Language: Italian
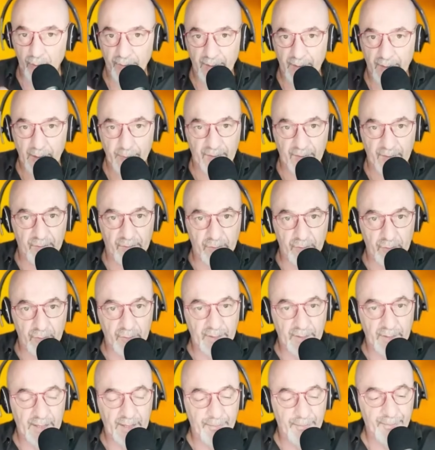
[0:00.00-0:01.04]
delle
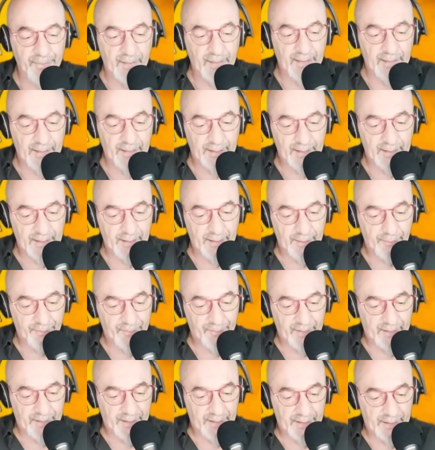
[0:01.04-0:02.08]
persone
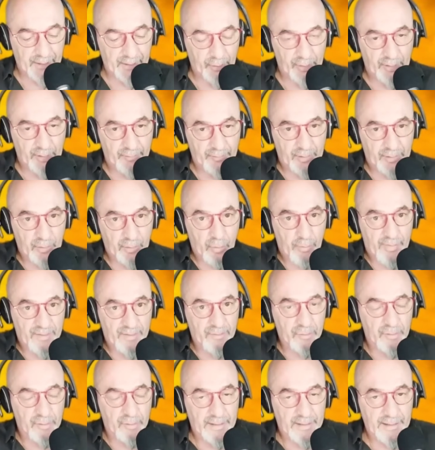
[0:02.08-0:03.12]
eh, che dicono di aver
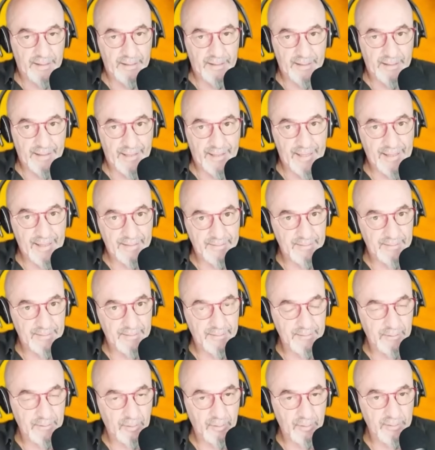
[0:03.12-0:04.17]
commesso dei
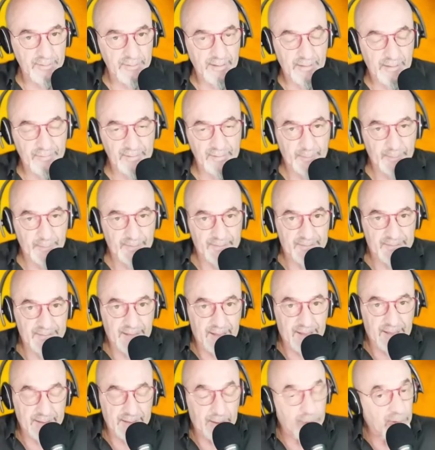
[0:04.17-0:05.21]
reati no? nella vita
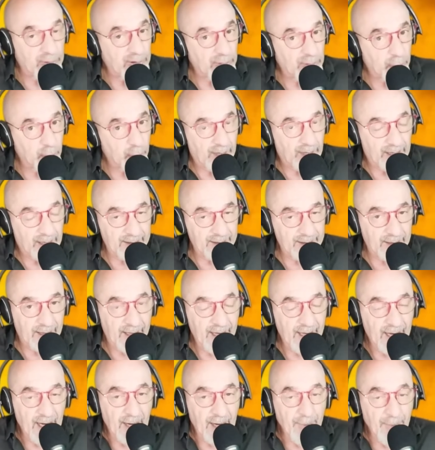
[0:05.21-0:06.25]
passata, addirittura anche
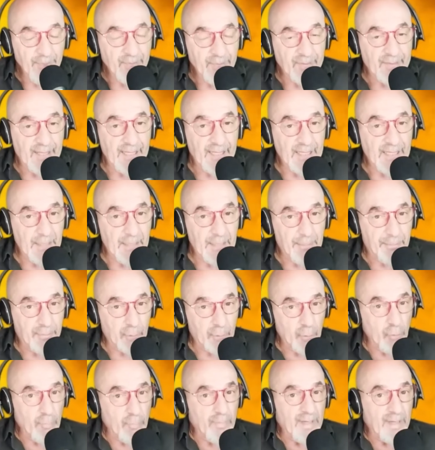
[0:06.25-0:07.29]
delle
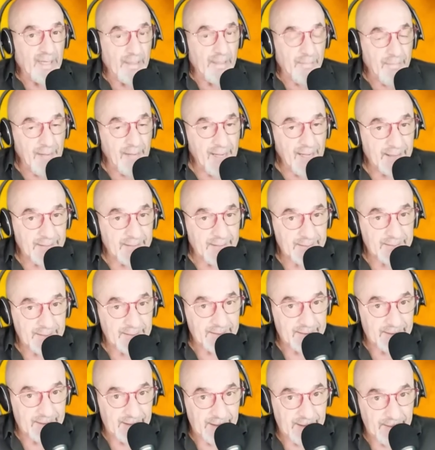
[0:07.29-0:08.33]

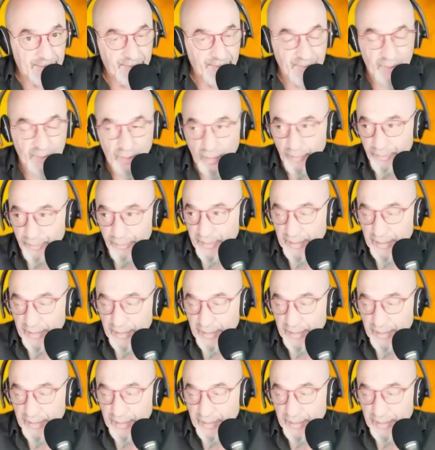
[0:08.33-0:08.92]
problematiche no?